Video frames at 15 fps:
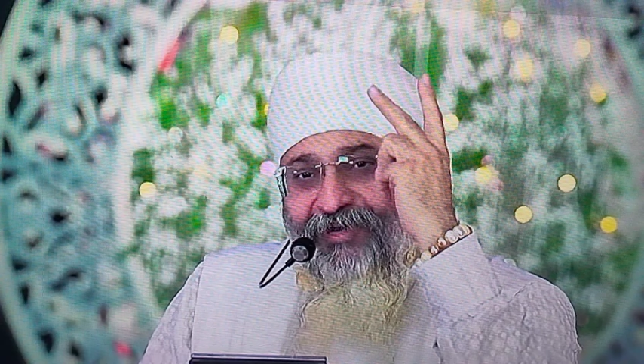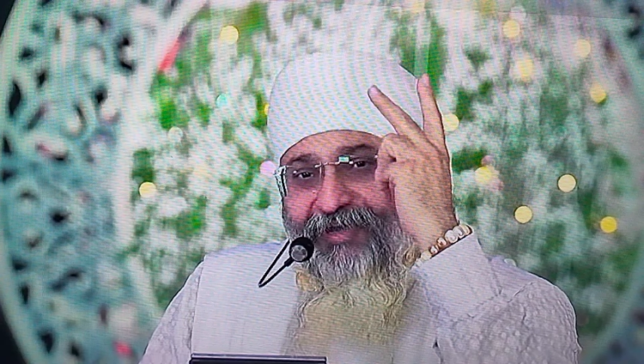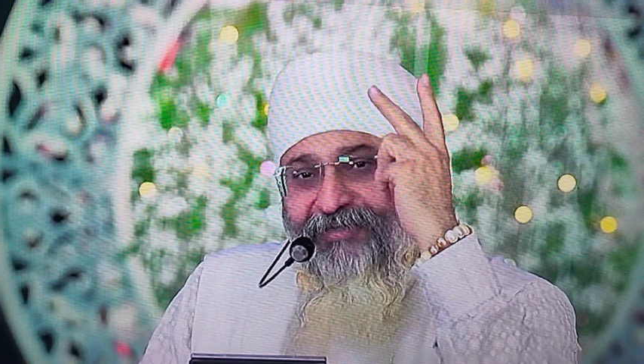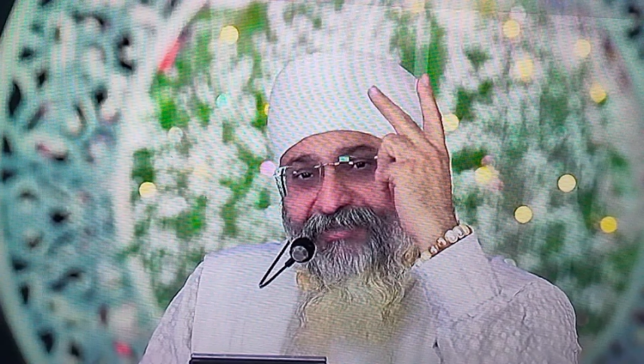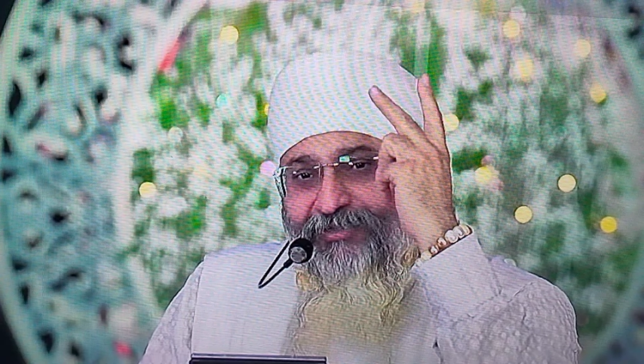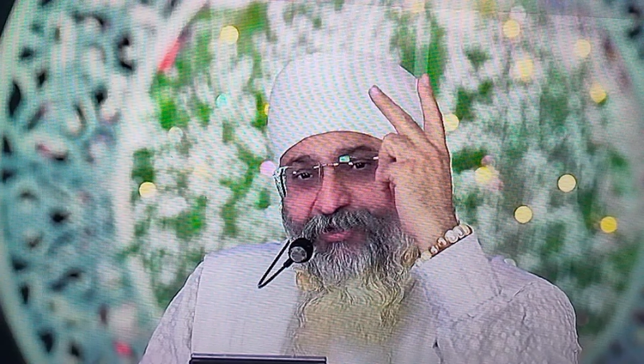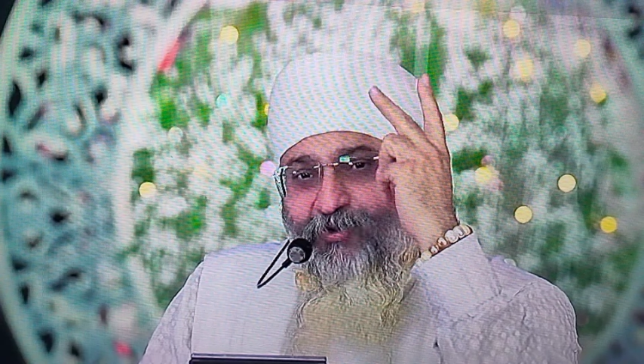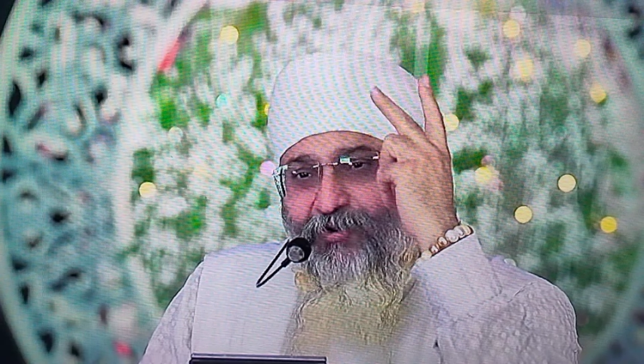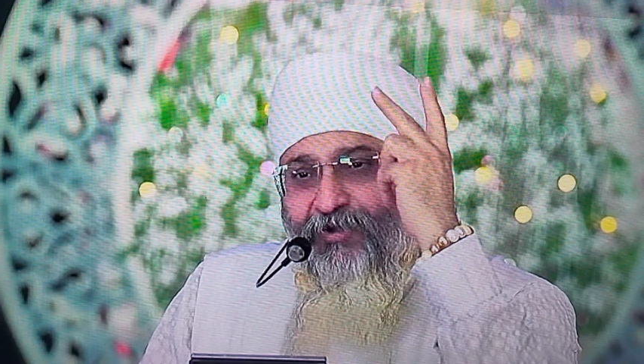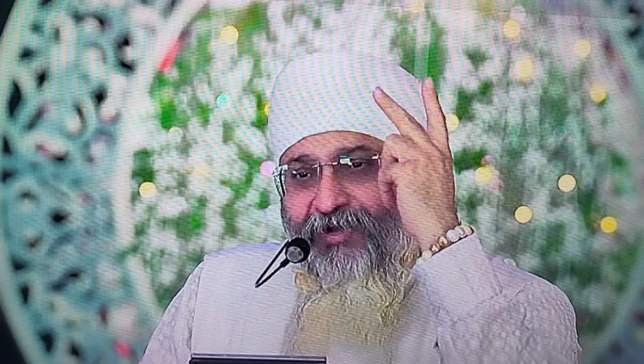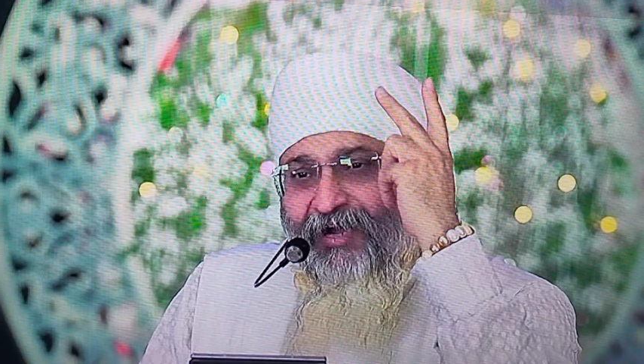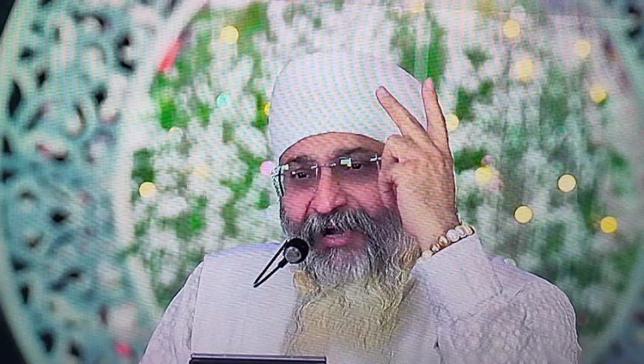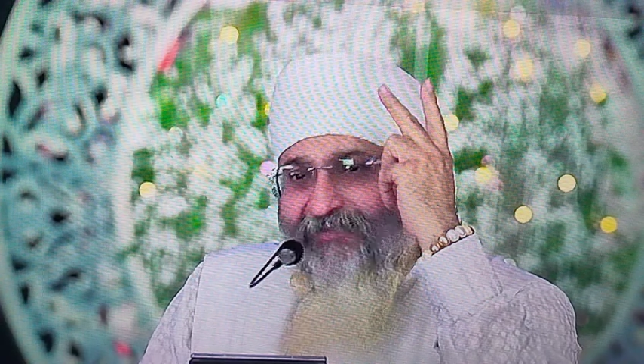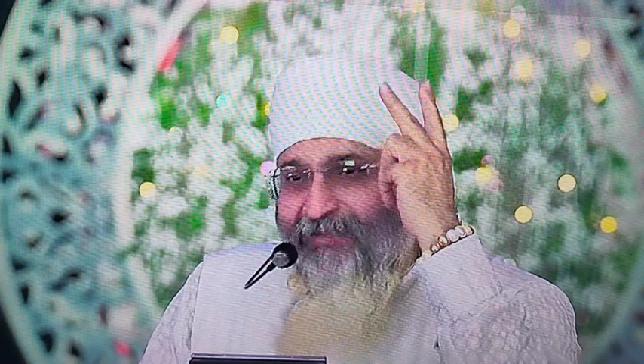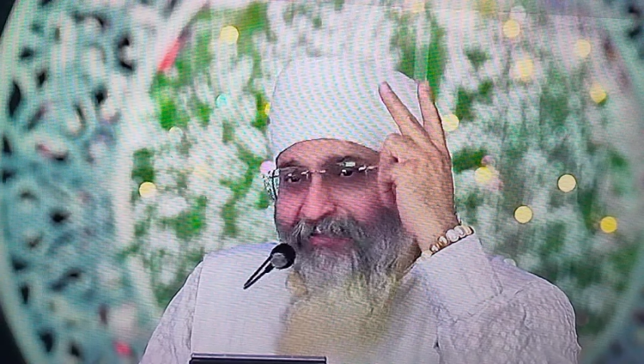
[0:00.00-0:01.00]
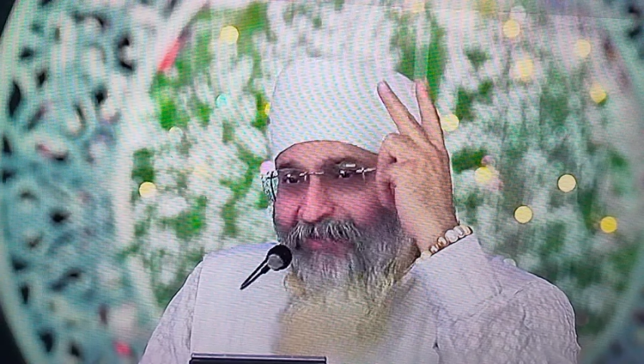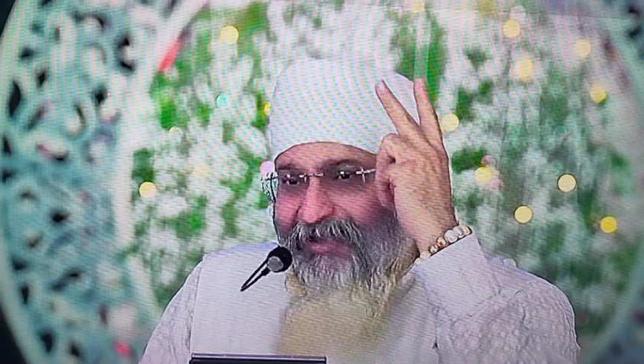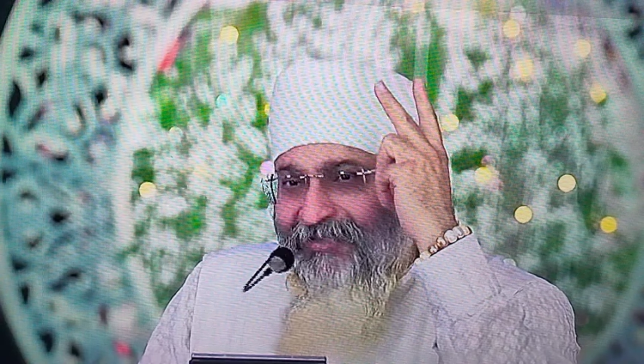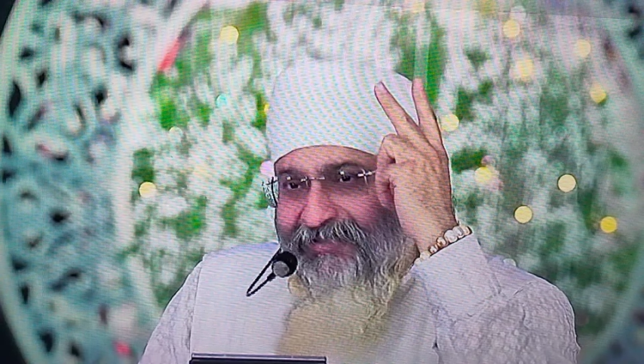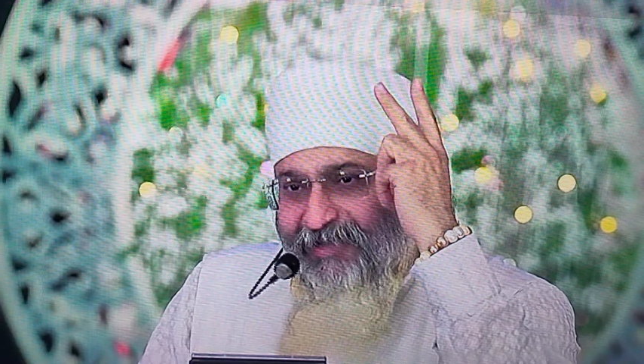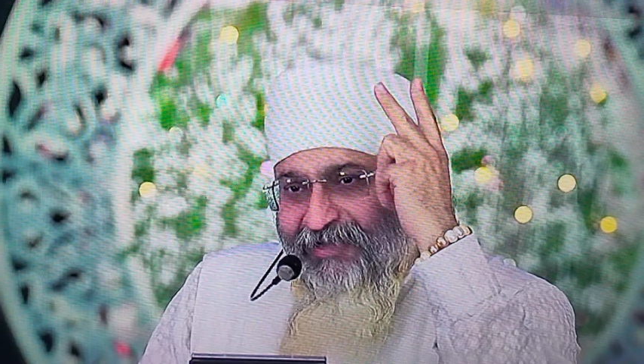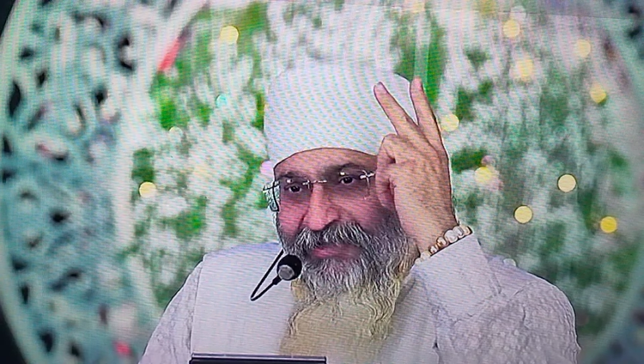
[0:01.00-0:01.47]
कहते थे कोई कड़वी
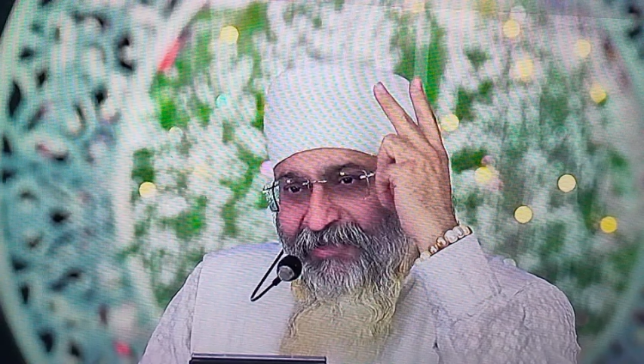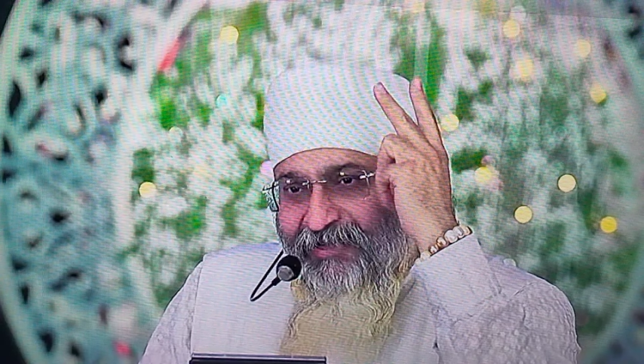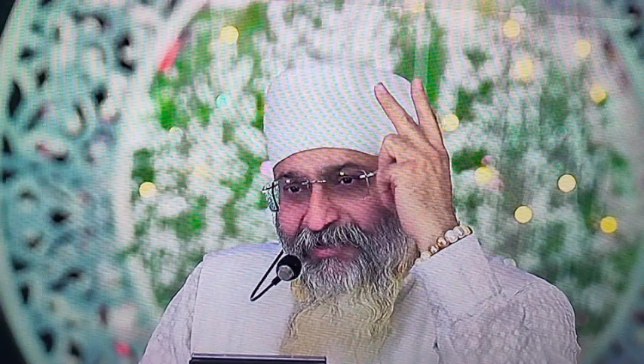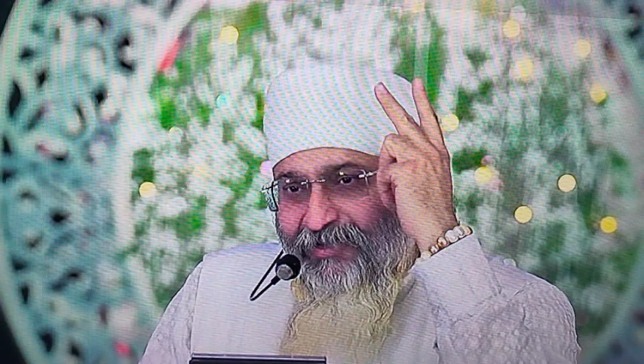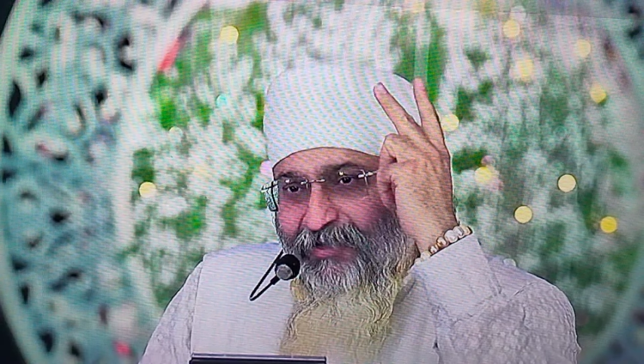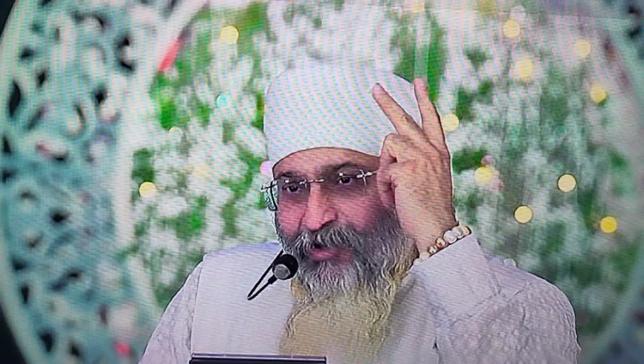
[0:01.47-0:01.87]
बात कह दे